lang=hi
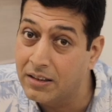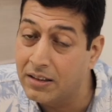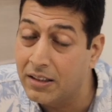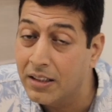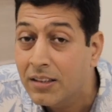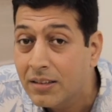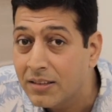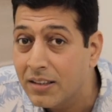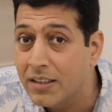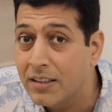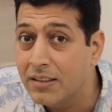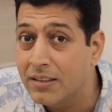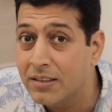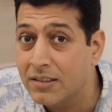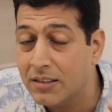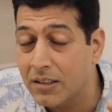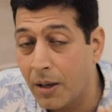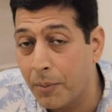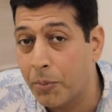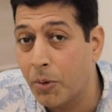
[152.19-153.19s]
दिस
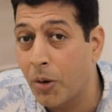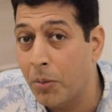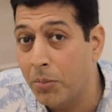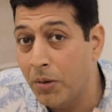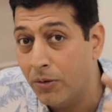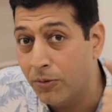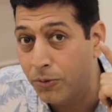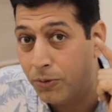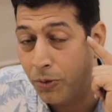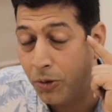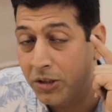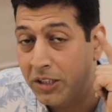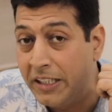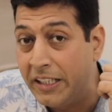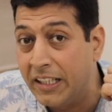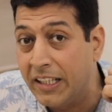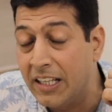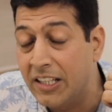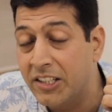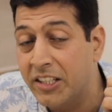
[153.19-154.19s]
इज़ अ प्रॉब्लम फॉर द
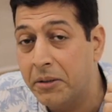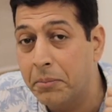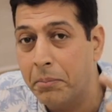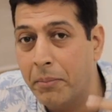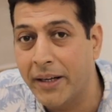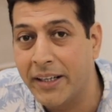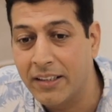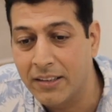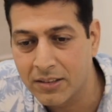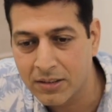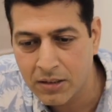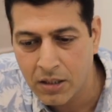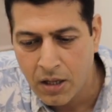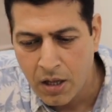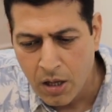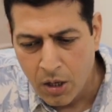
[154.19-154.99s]
इंटेलिजेंट माइंड्स